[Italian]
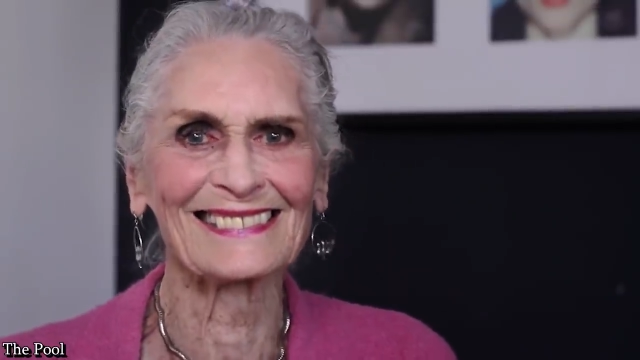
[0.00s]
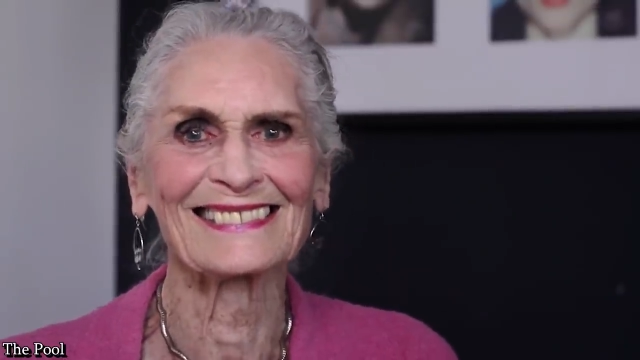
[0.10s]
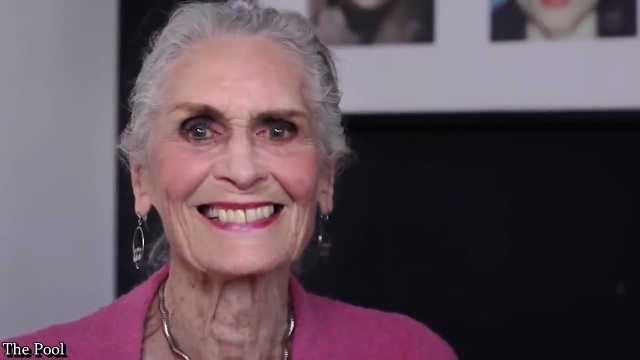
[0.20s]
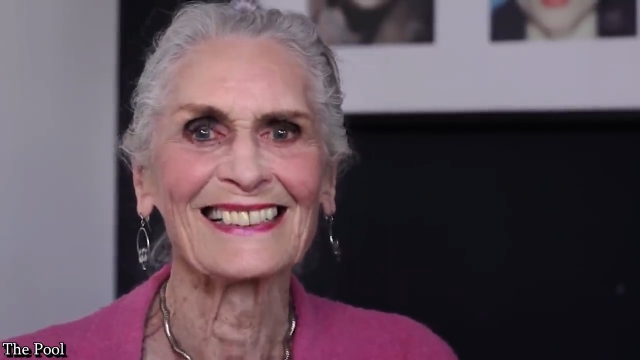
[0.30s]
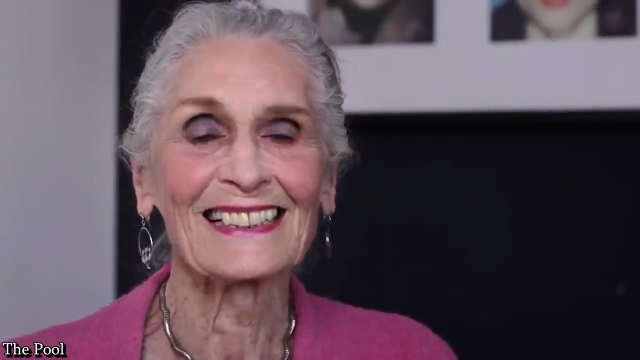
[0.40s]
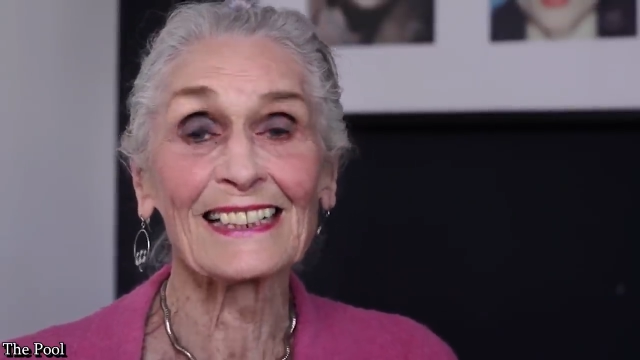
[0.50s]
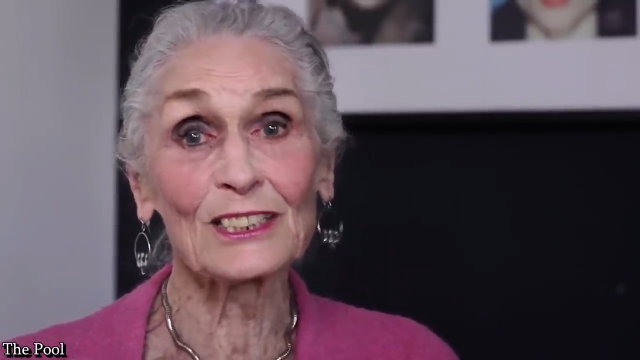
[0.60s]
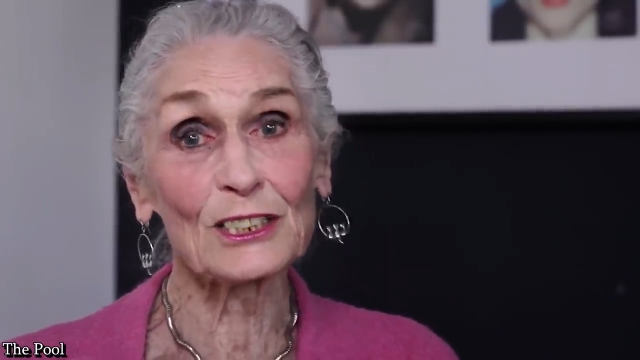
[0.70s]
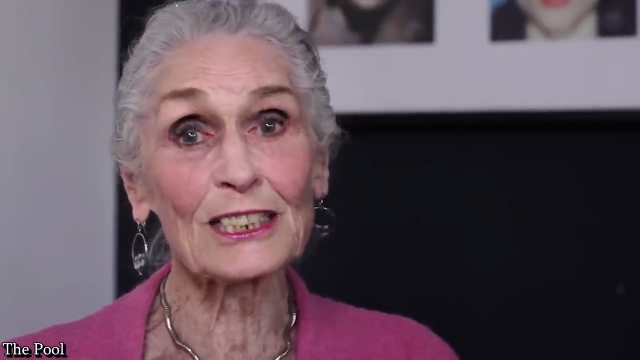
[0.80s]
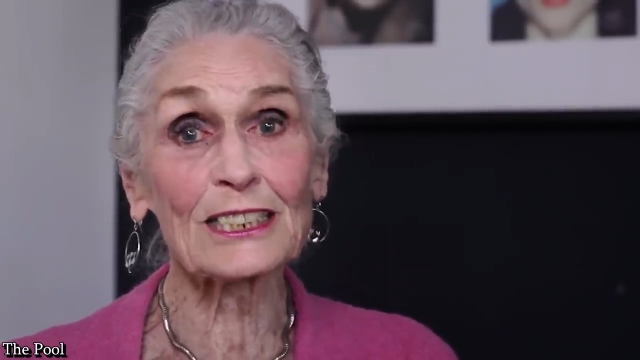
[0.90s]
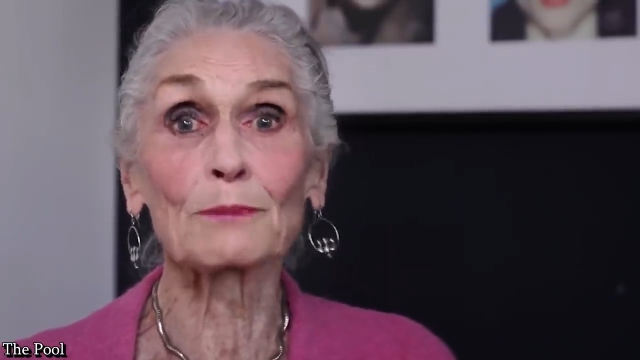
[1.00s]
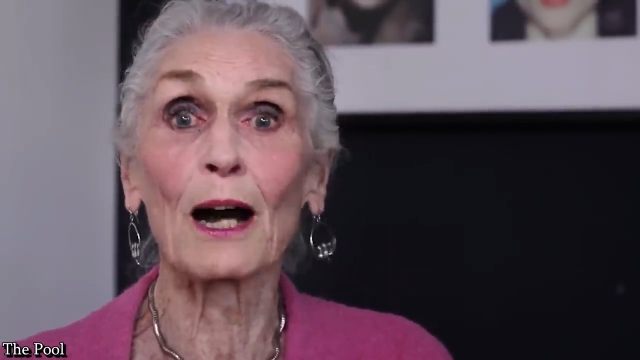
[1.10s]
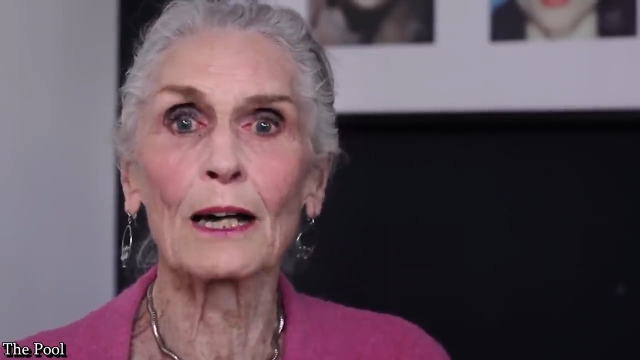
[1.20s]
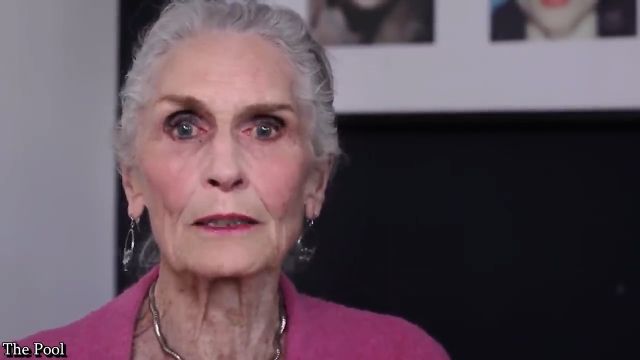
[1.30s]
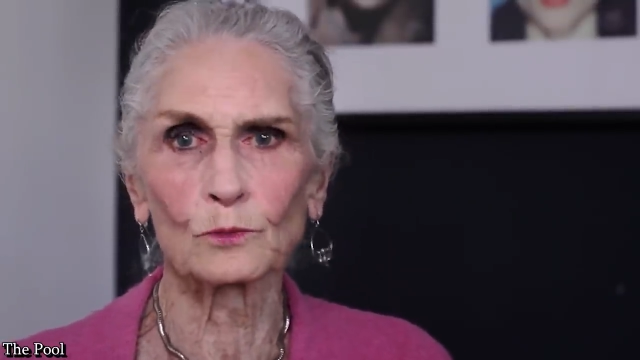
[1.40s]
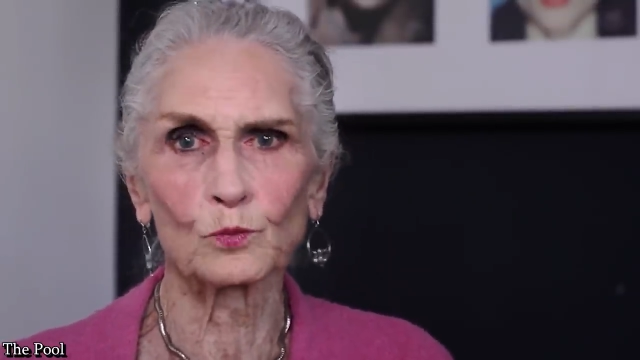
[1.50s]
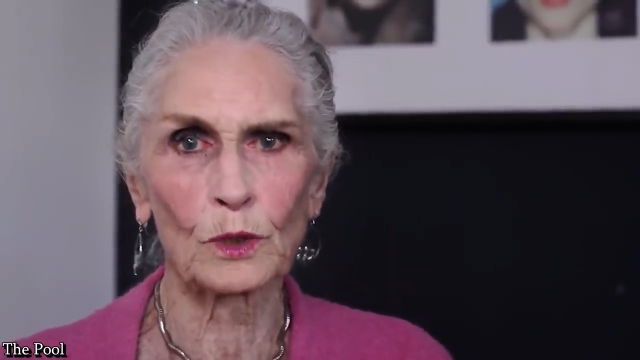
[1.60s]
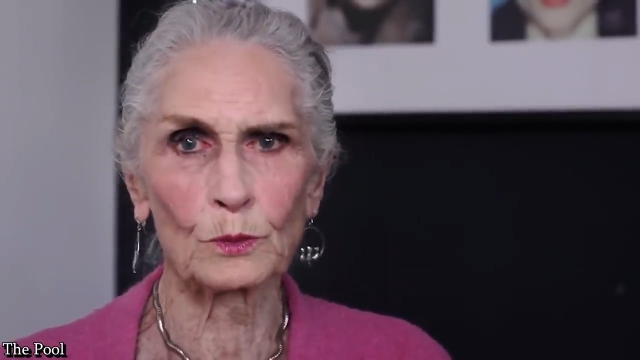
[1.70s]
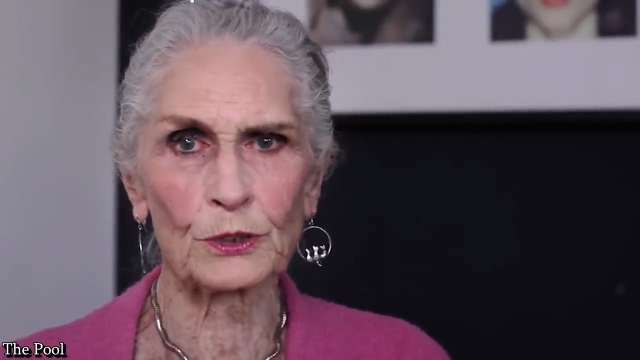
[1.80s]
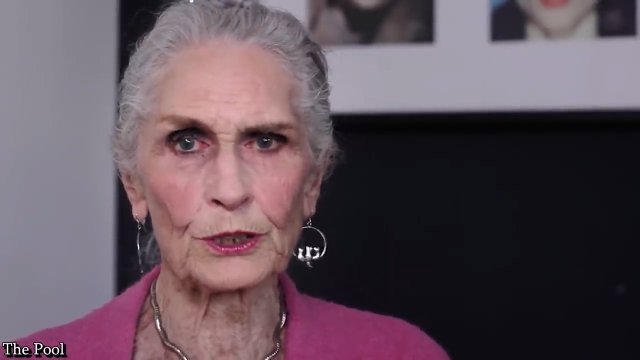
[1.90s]
Anche in Daphne Self,
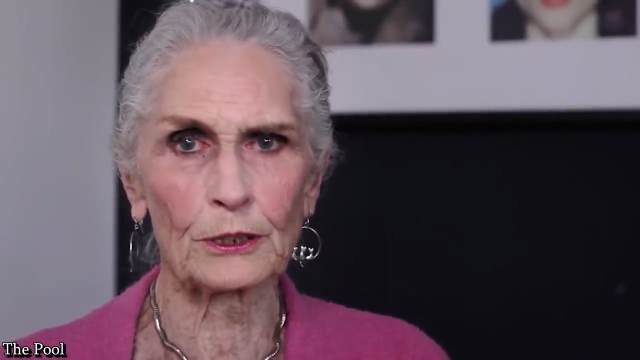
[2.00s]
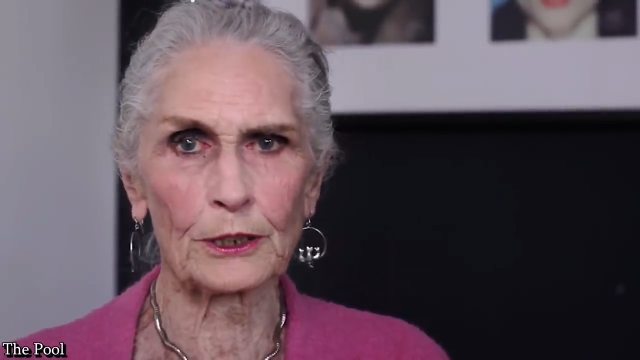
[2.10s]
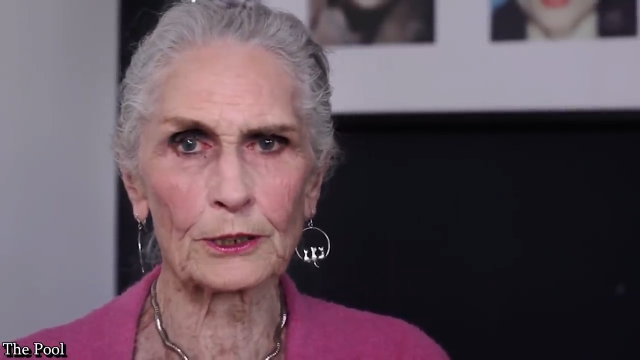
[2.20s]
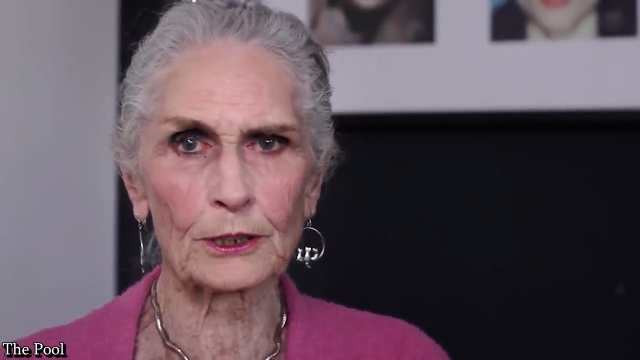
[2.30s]
di origine